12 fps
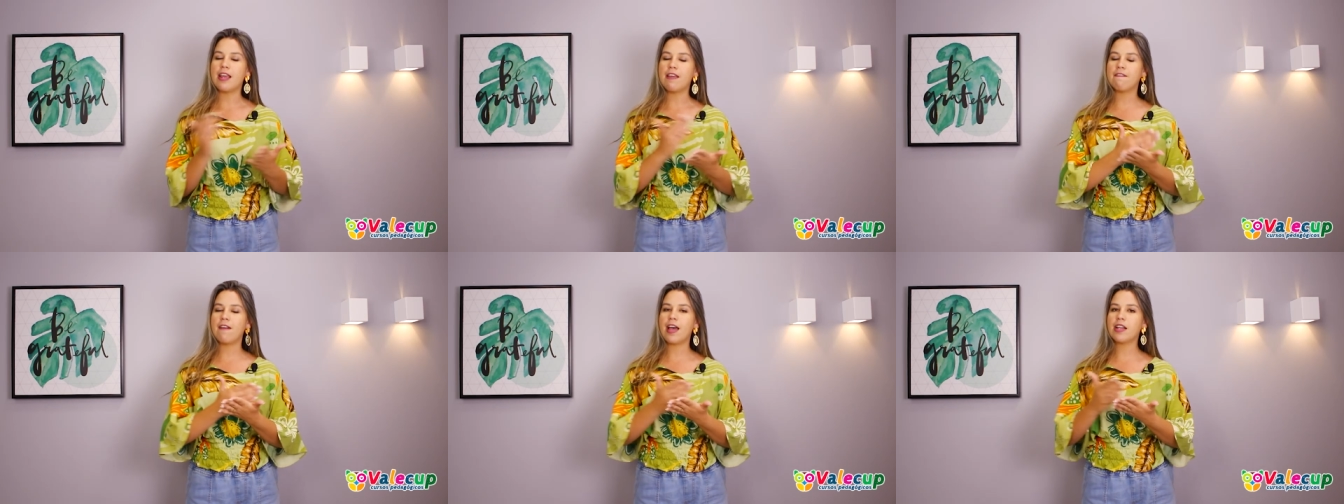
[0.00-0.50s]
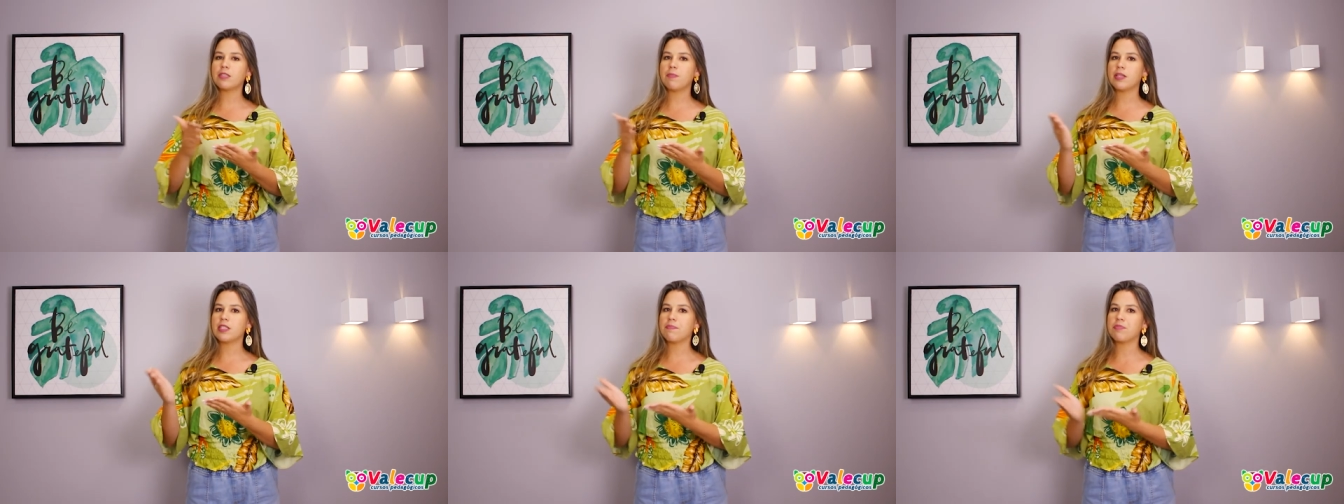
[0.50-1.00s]
em várias
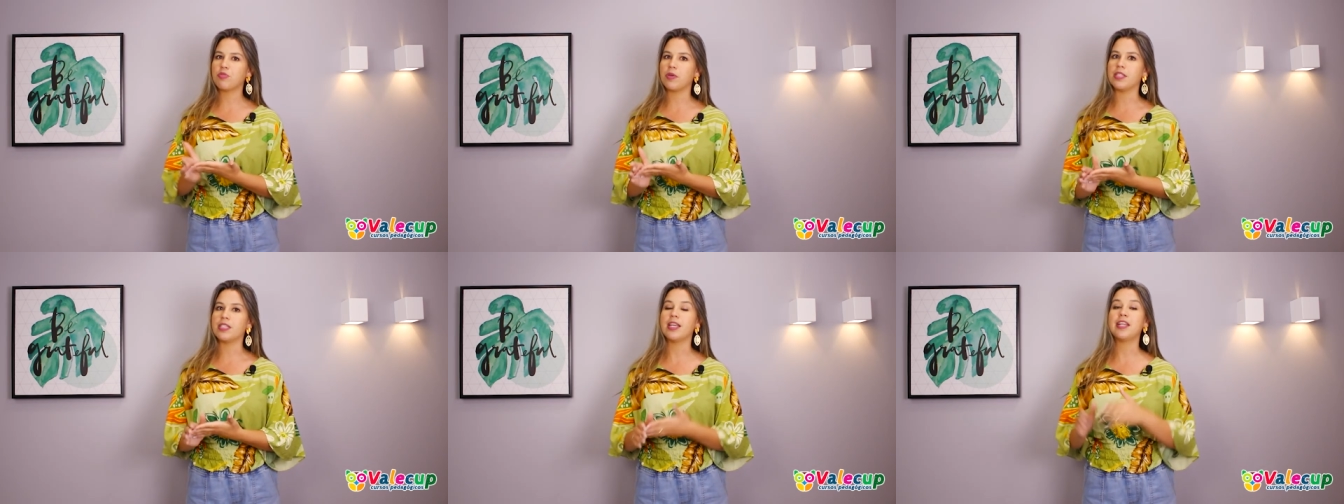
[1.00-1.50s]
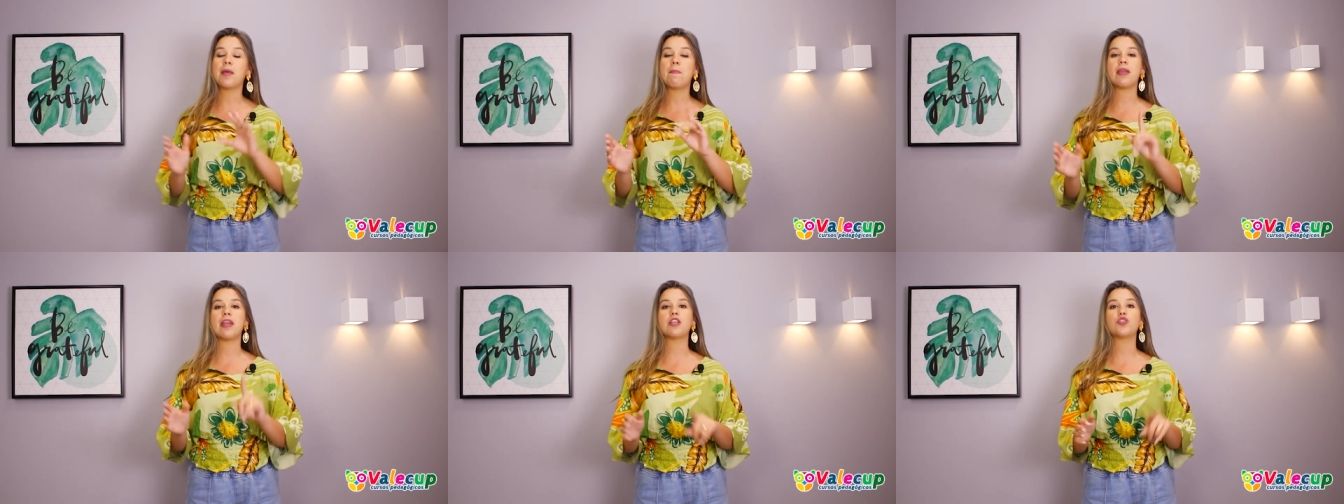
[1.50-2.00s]
percepções,
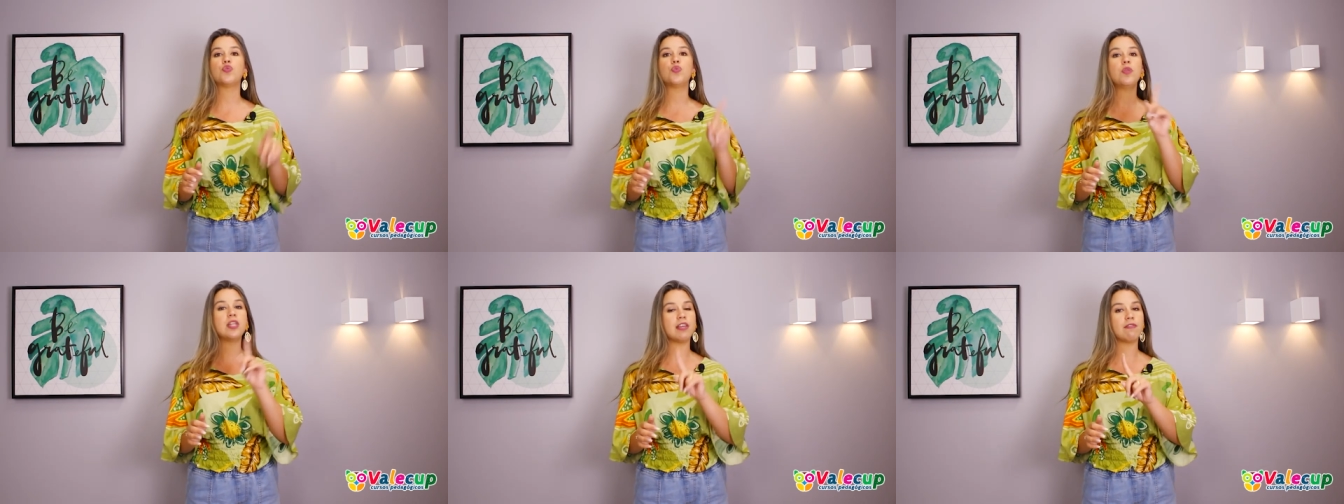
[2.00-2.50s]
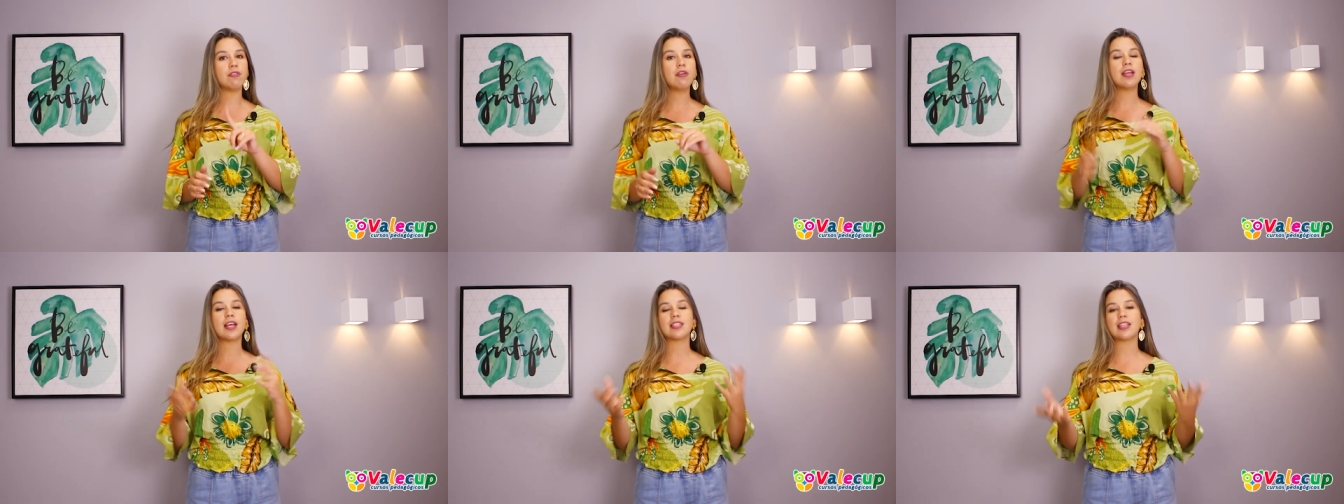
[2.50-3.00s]
independente do nível
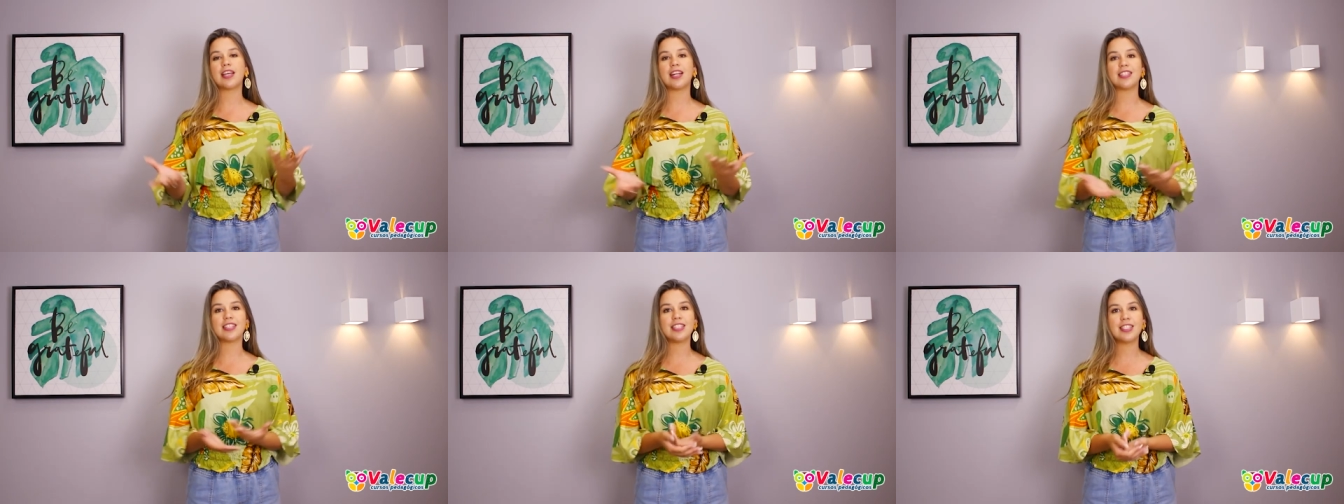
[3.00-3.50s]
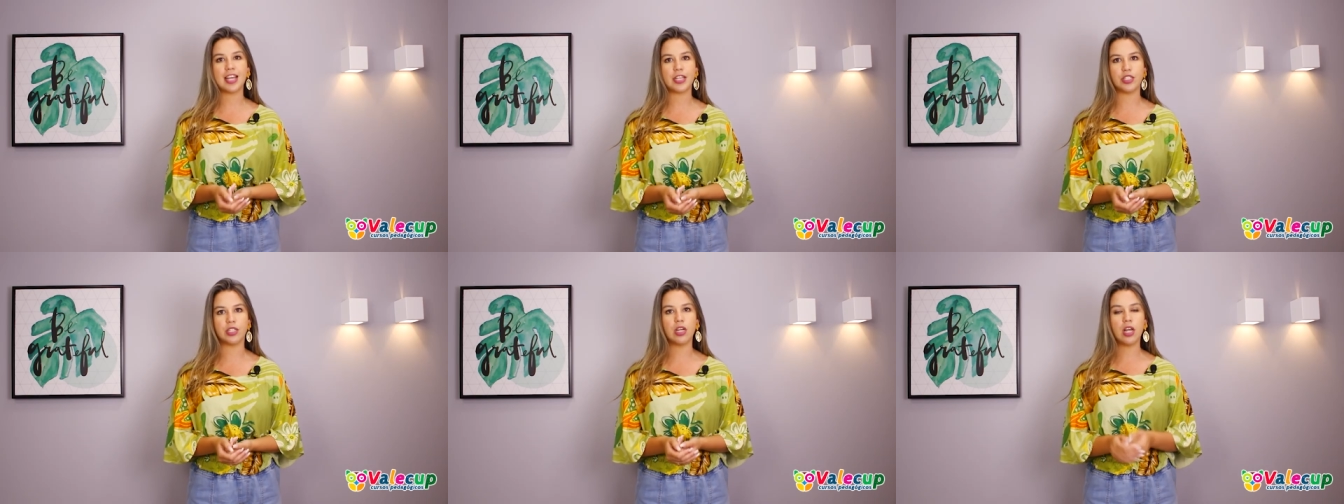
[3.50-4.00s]
que essa criança esteja.